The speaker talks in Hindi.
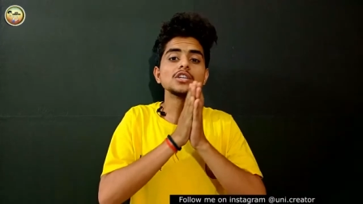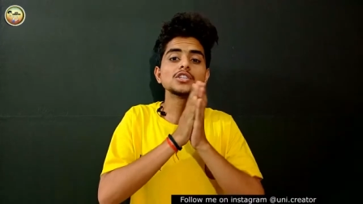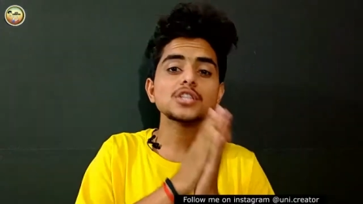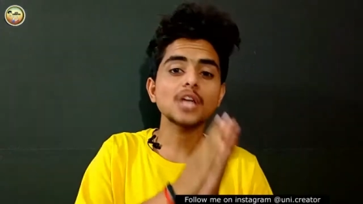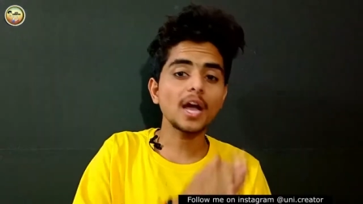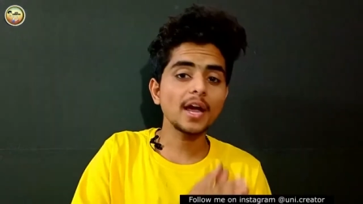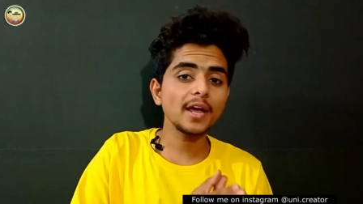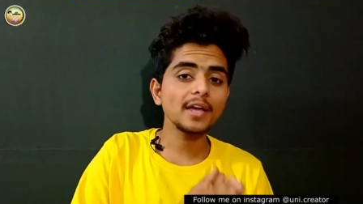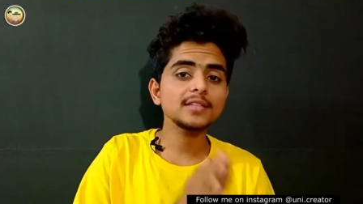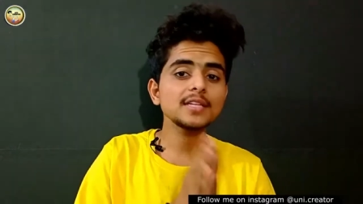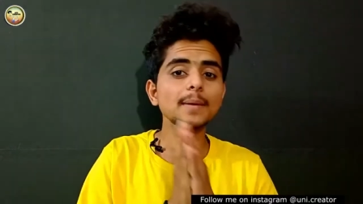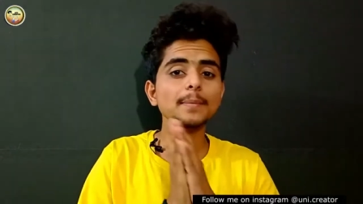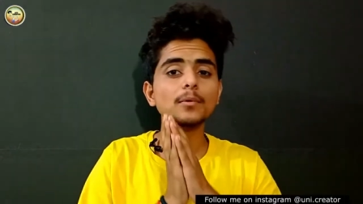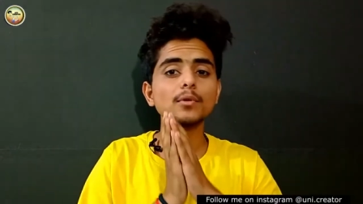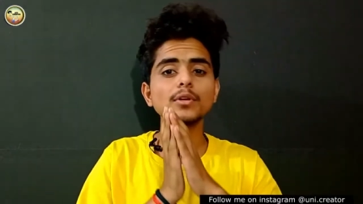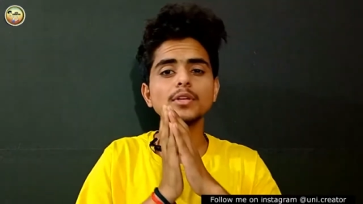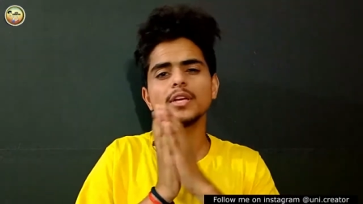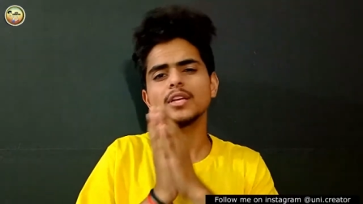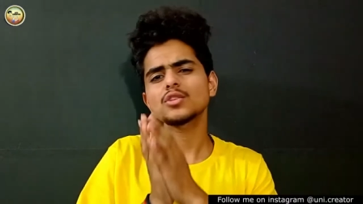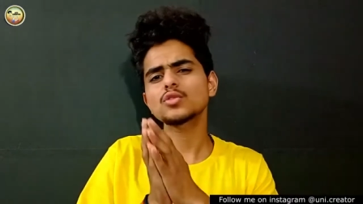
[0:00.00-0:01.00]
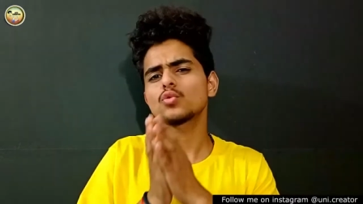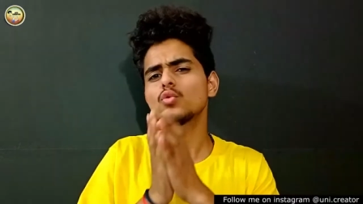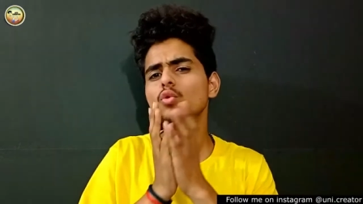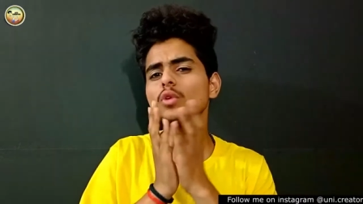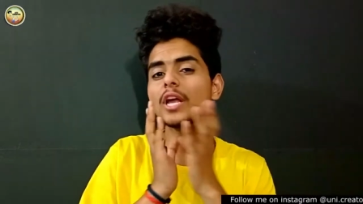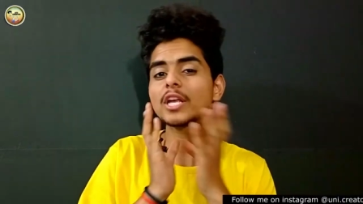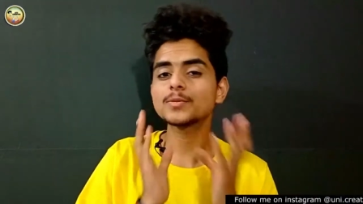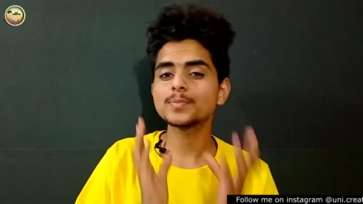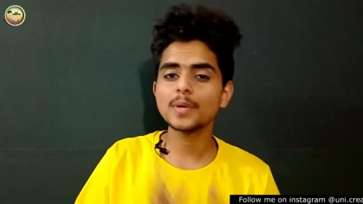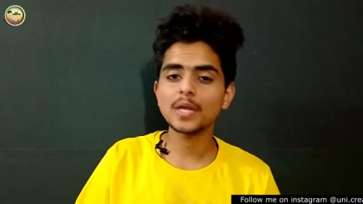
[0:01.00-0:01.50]
शायद आपको ये
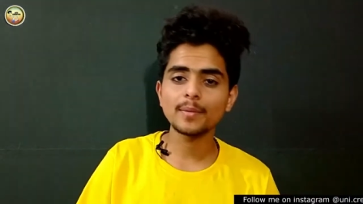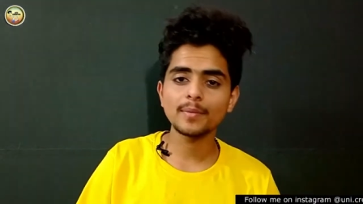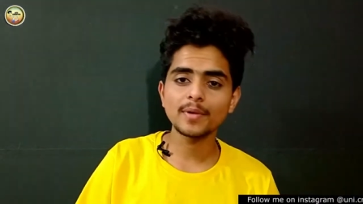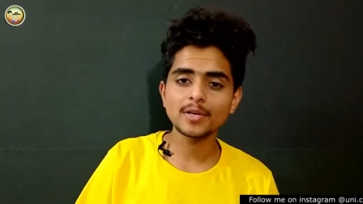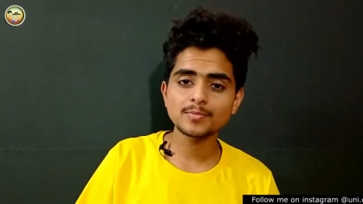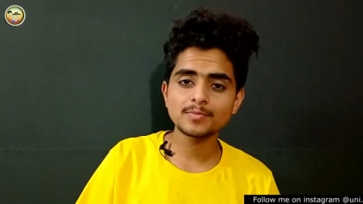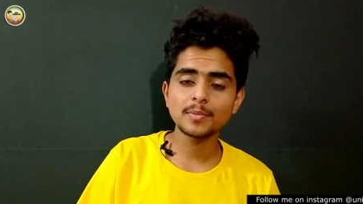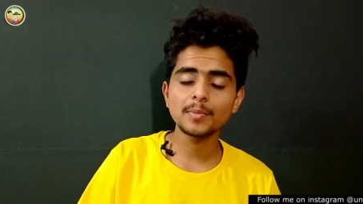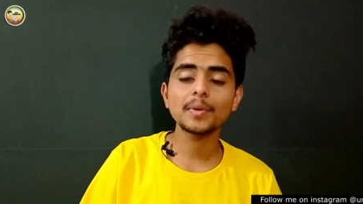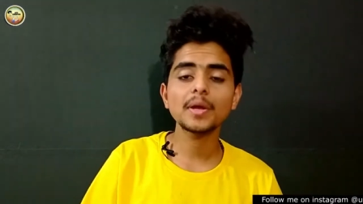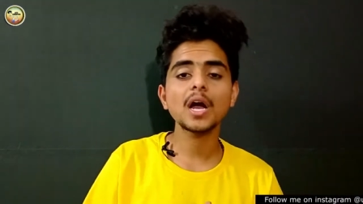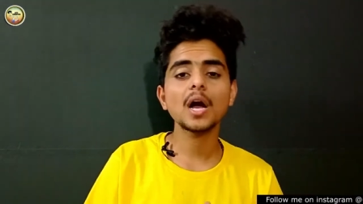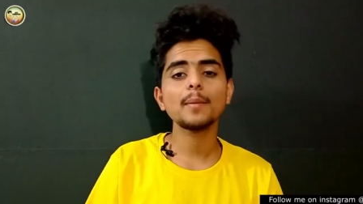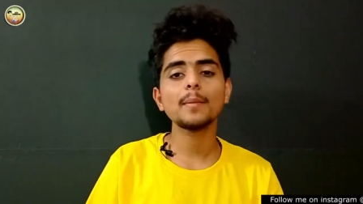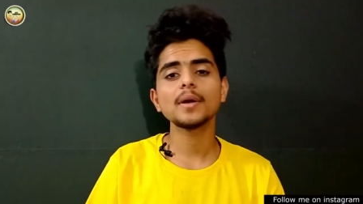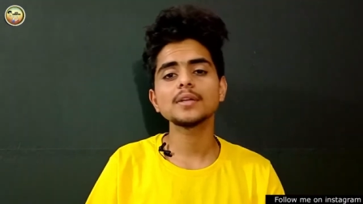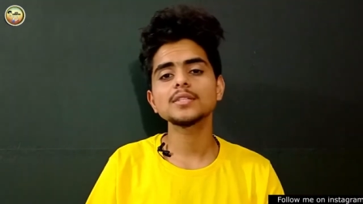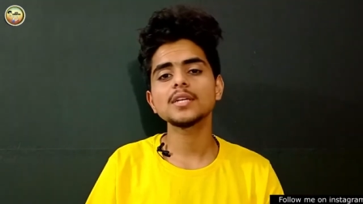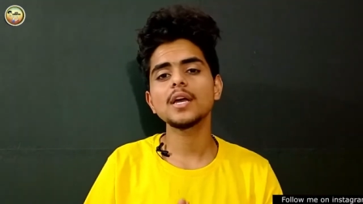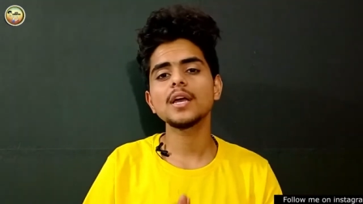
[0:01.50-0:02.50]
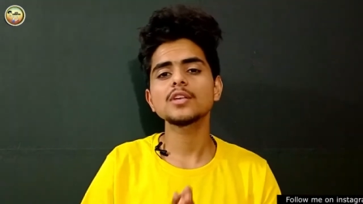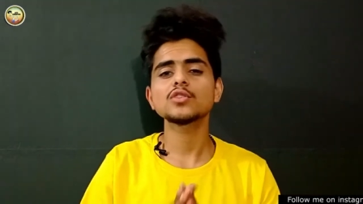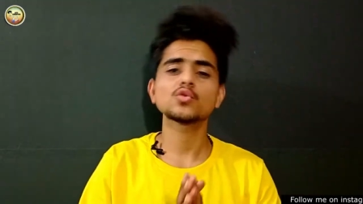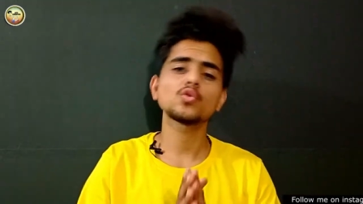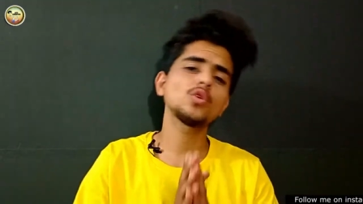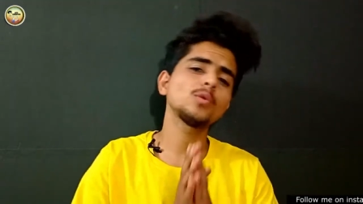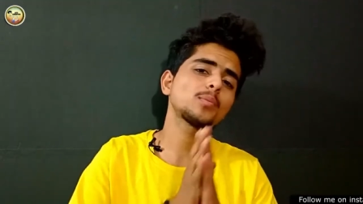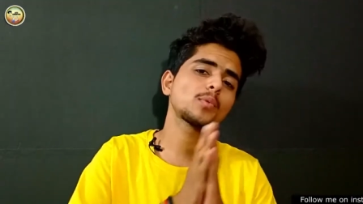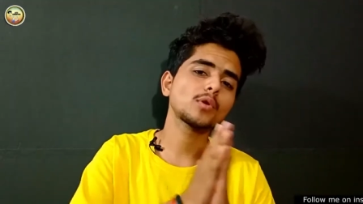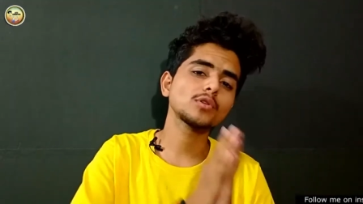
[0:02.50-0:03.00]
स्कूल एक्सपेरिमेंट्स में भी काम आ जाए
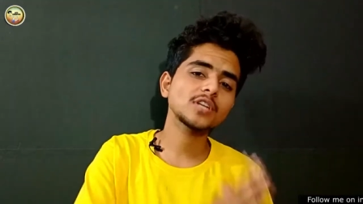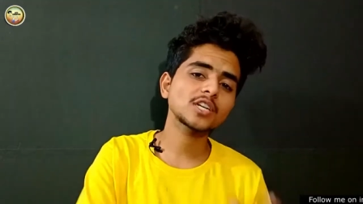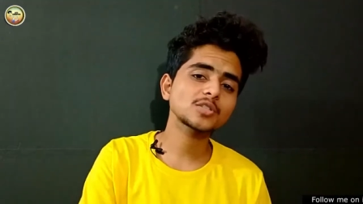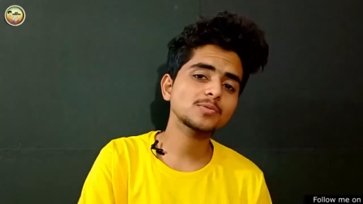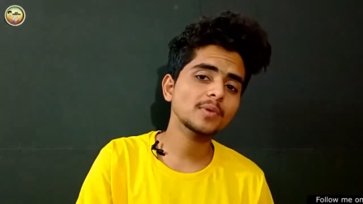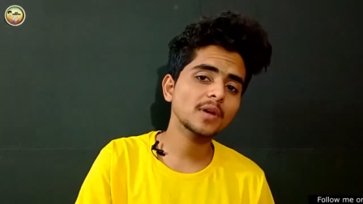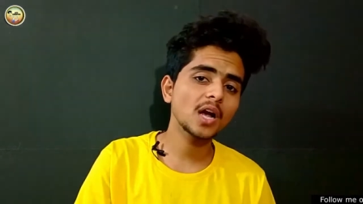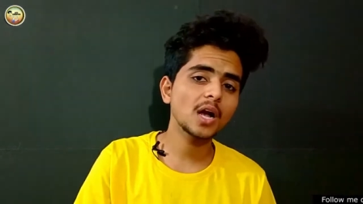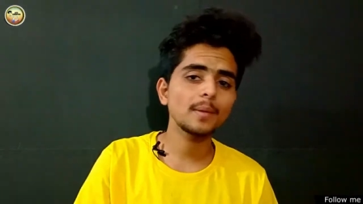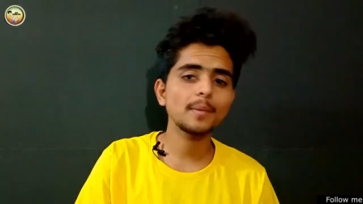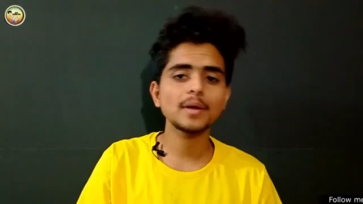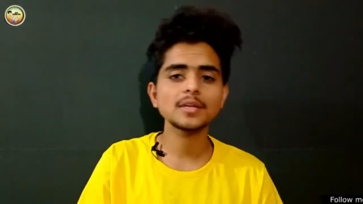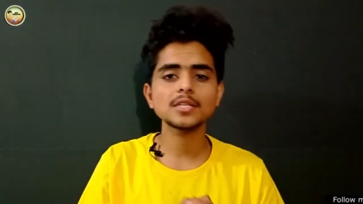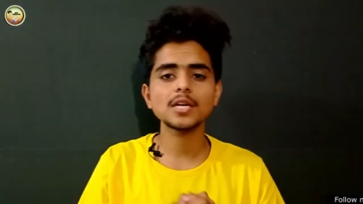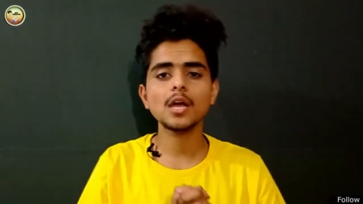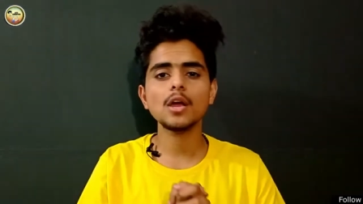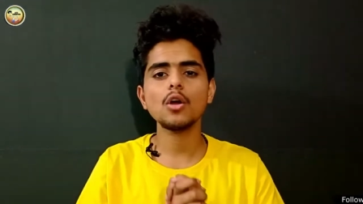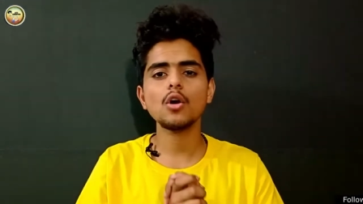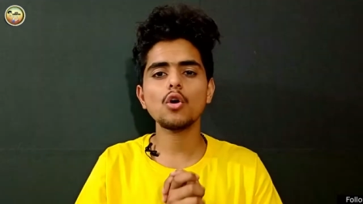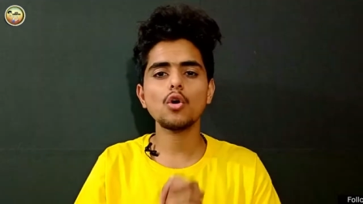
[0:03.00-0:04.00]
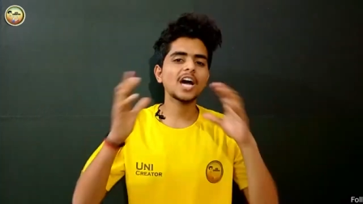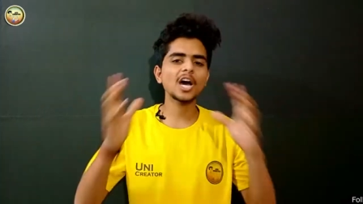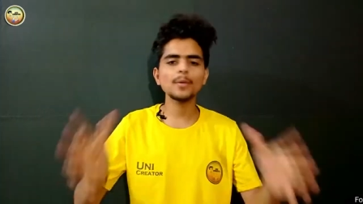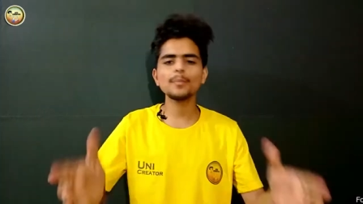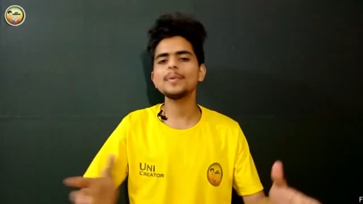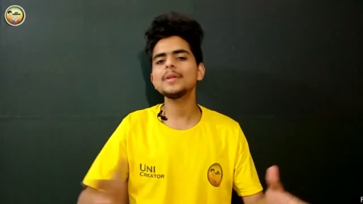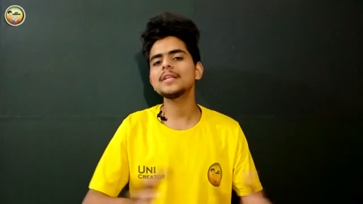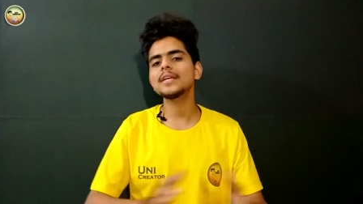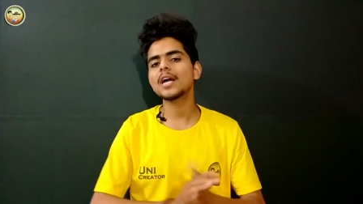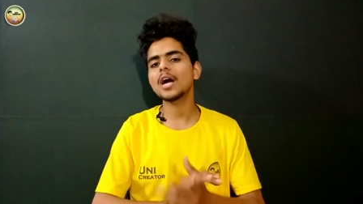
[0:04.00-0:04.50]
स्कूल प्रोजेक्ट्स में काम आ जाए
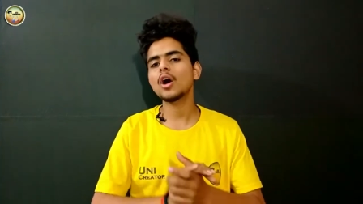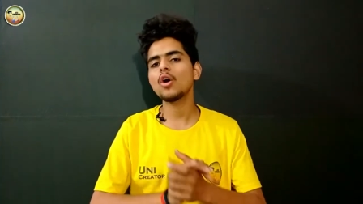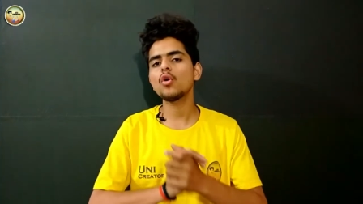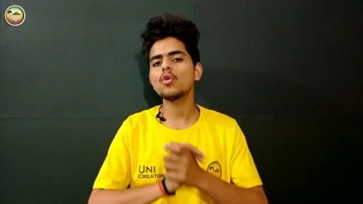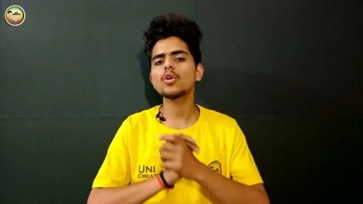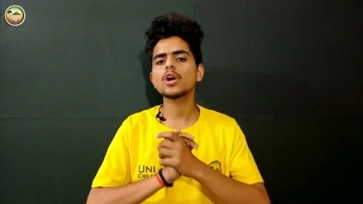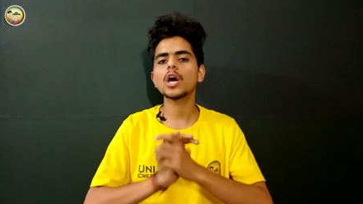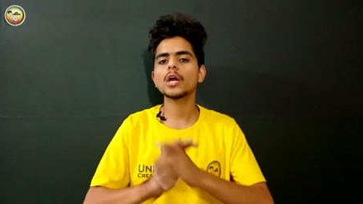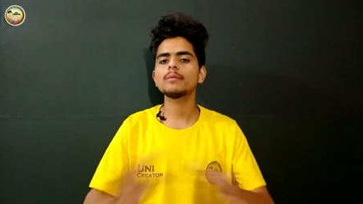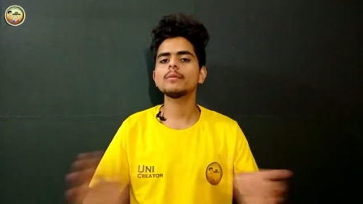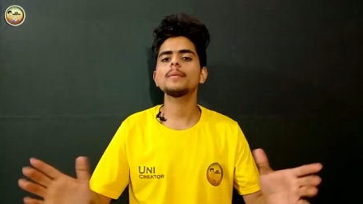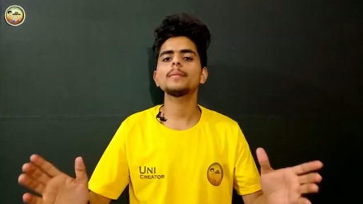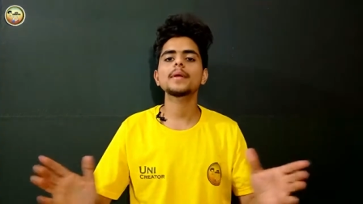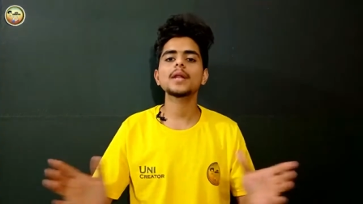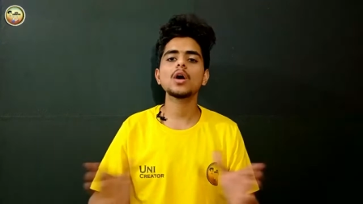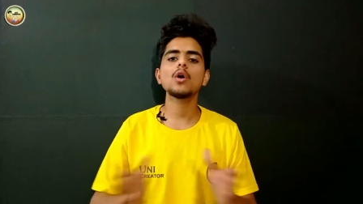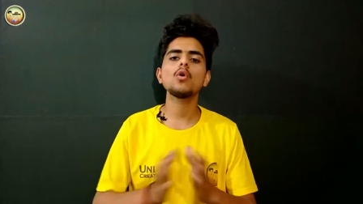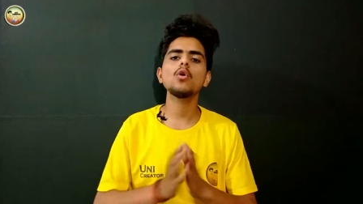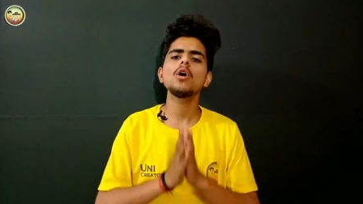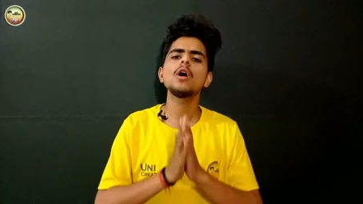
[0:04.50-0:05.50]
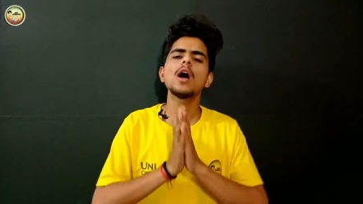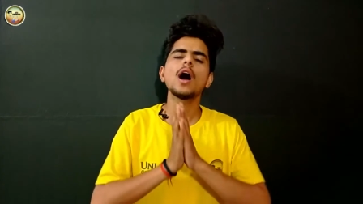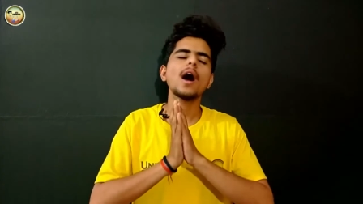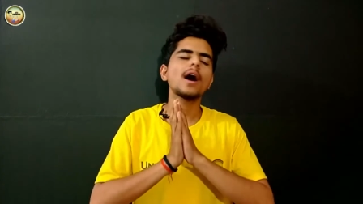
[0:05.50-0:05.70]
घर पे दिखाओ घर में बनाओ